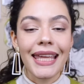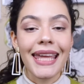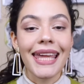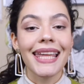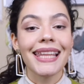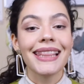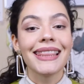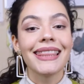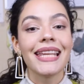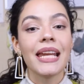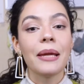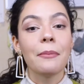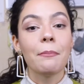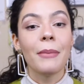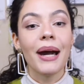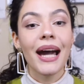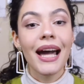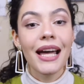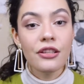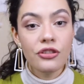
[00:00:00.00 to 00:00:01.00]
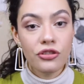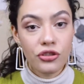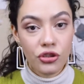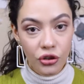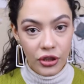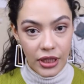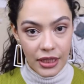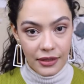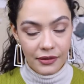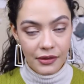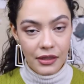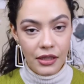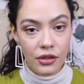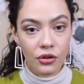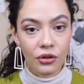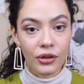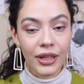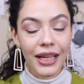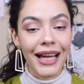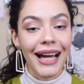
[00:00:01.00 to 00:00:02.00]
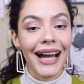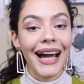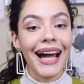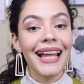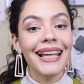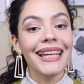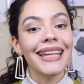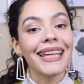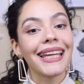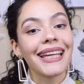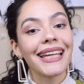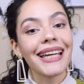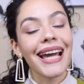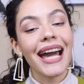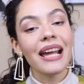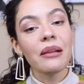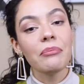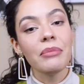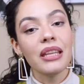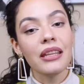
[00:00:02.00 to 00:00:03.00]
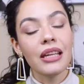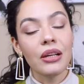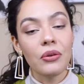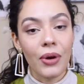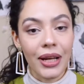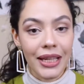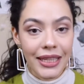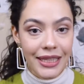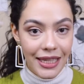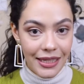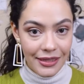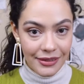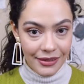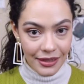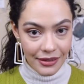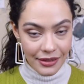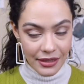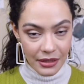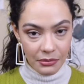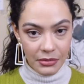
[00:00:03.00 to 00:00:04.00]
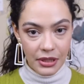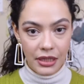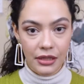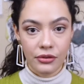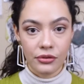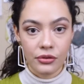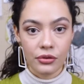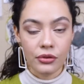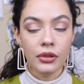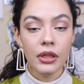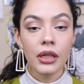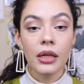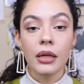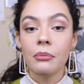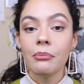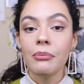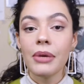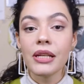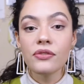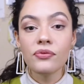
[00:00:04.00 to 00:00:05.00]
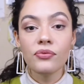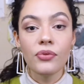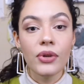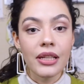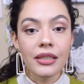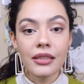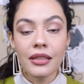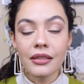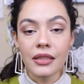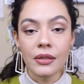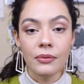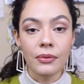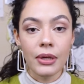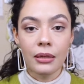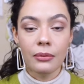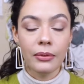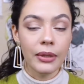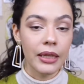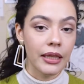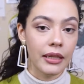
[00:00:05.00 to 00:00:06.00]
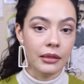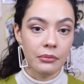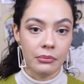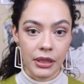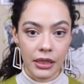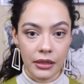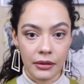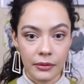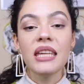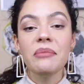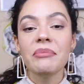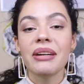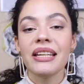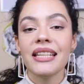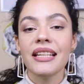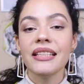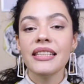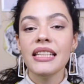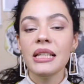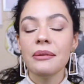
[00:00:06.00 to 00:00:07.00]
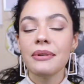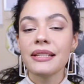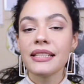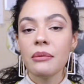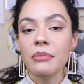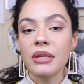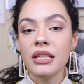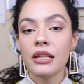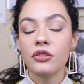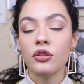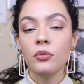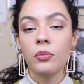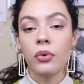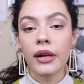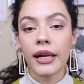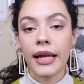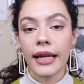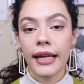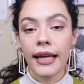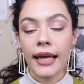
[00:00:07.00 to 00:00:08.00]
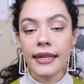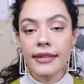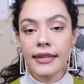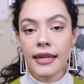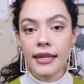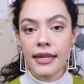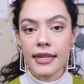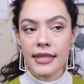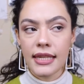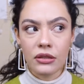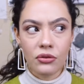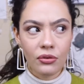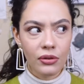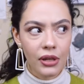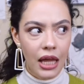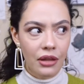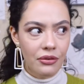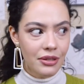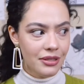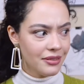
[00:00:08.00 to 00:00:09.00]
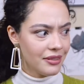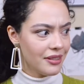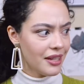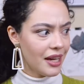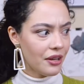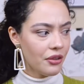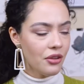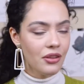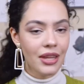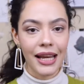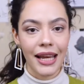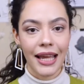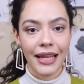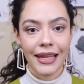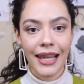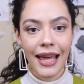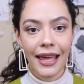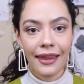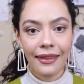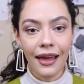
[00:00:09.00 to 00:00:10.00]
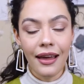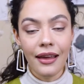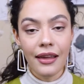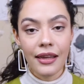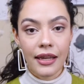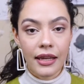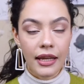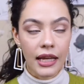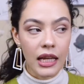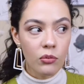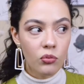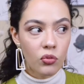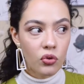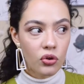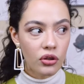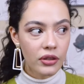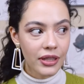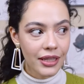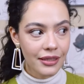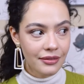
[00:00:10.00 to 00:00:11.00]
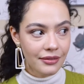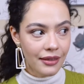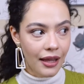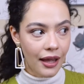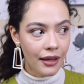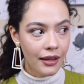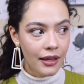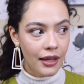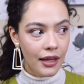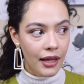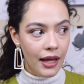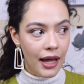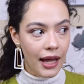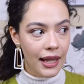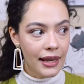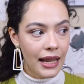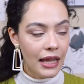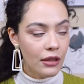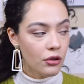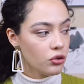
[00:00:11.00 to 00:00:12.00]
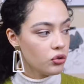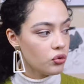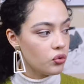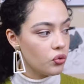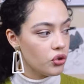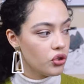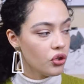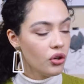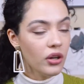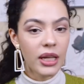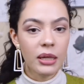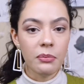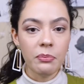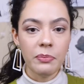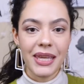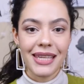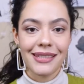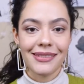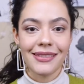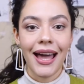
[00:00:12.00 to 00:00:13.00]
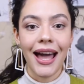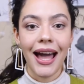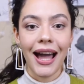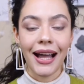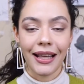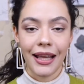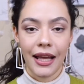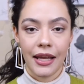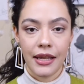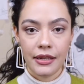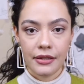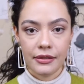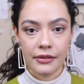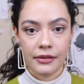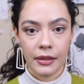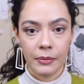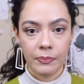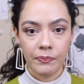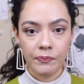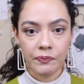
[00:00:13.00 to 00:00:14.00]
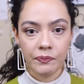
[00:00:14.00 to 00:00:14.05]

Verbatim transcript: que entre más yo decido alejarme de cualquier sentimiento, más fuerte se vuelve en mí. Imagínate que vas caminando por la calle y de tu lado izquierdo de la nada, el muro que está al lado tuyo empieza a caerse.